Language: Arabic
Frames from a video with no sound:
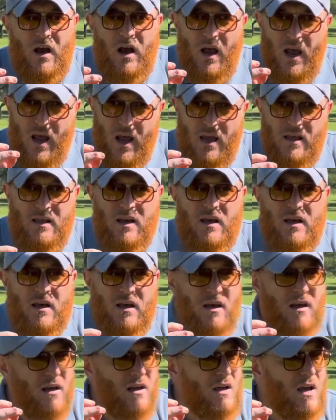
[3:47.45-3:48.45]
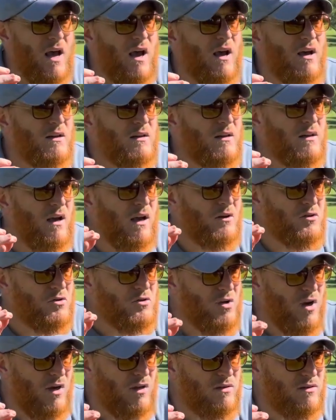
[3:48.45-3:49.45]
هذا يعني
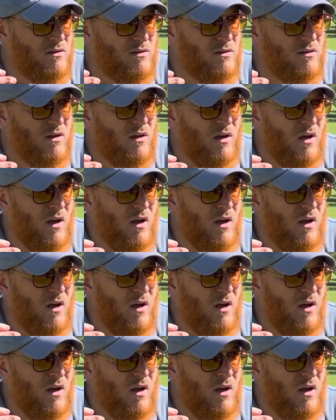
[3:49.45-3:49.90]
الشخص